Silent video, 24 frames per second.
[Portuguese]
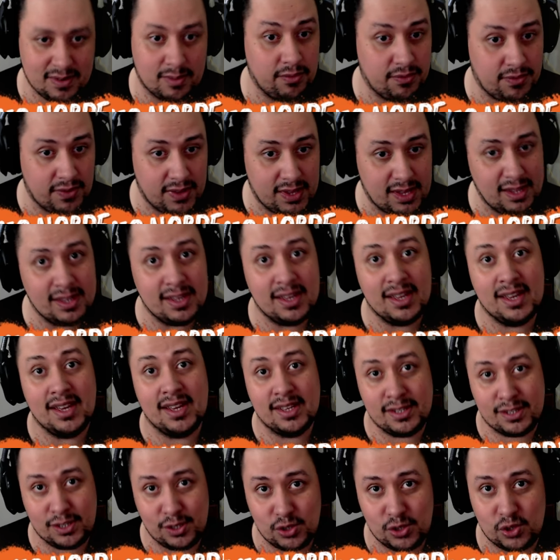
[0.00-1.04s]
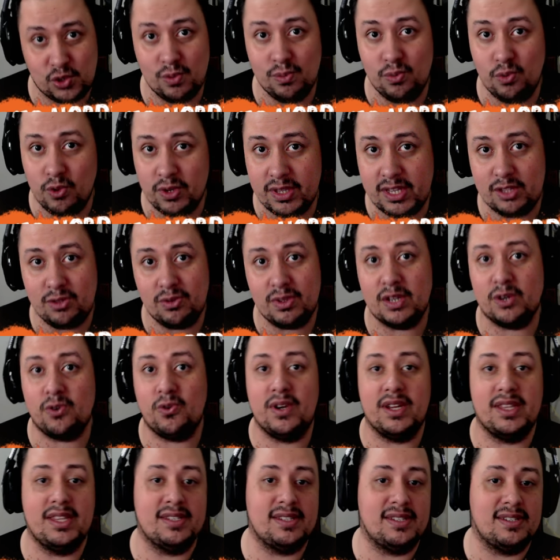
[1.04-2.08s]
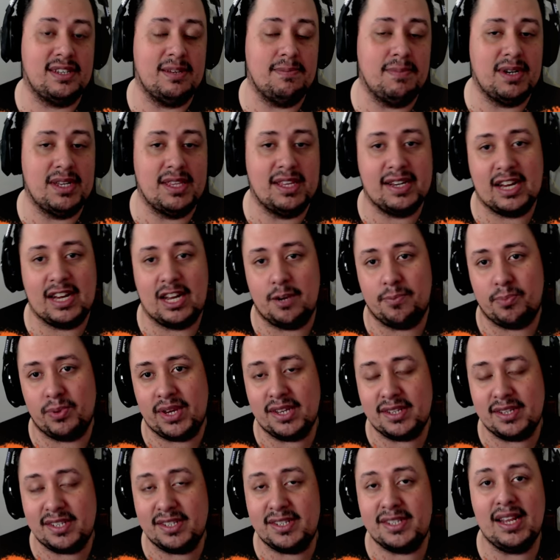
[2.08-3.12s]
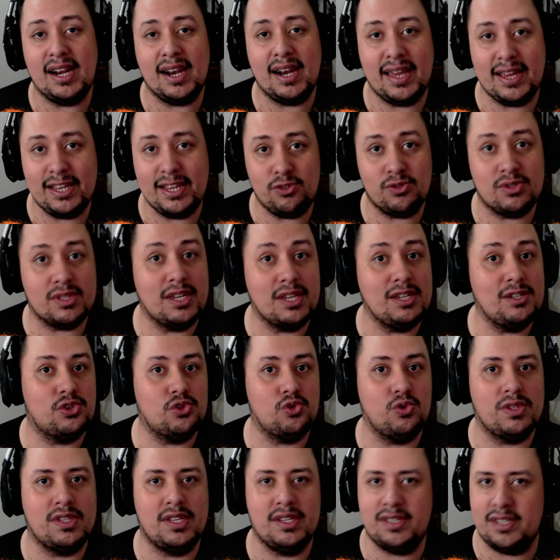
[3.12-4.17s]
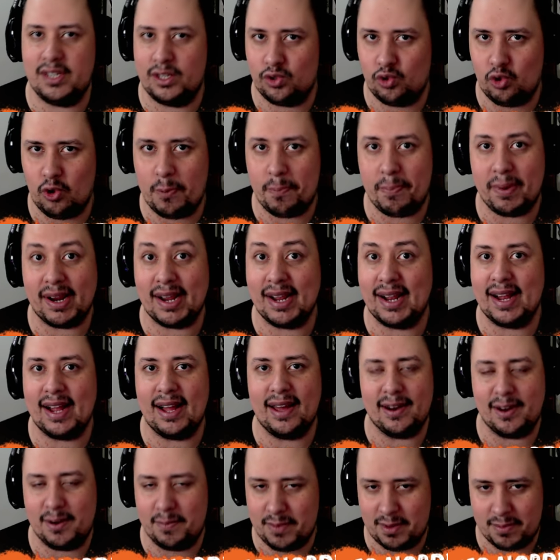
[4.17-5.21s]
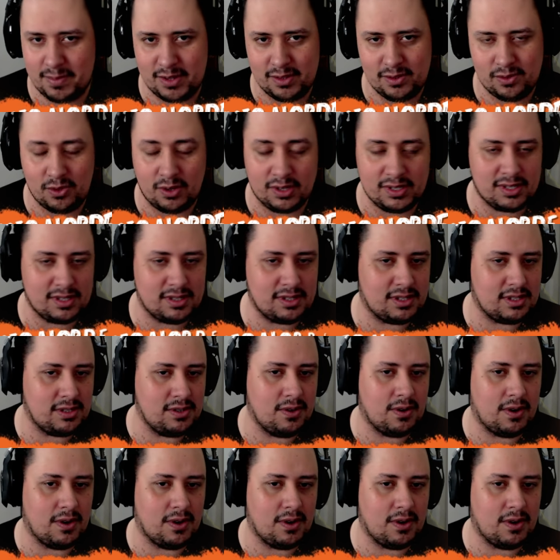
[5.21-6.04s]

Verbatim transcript: Vamos ver se isso muda aí no decorrer dessa semana, cara, porque esse silêncio tá ensurdecedor pra caramba, mano. Nossa